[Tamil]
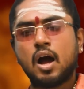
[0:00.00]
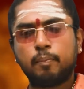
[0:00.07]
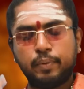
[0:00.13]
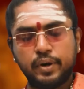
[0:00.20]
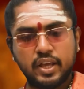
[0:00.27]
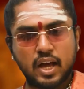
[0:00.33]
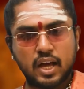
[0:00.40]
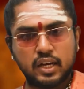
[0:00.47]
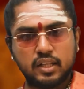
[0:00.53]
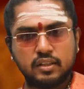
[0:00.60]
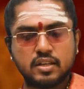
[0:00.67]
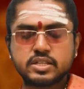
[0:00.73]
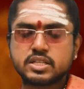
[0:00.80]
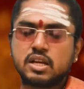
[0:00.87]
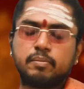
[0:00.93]
அப்படியான
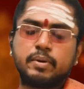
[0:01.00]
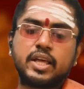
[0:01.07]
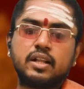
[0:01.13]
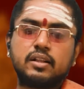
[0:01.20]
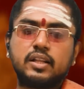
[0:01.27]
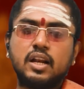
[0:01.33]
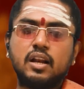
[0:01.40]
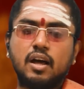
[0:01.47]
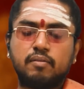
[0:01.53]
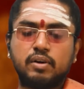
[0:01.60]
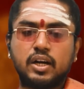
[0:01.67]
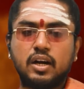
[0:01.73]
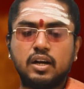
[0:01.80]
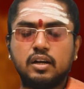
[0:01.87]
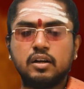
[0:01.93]
இந்த சமயத்தில்
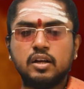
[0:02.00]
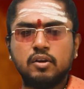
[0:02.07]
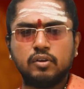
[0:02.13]
அவர்கள்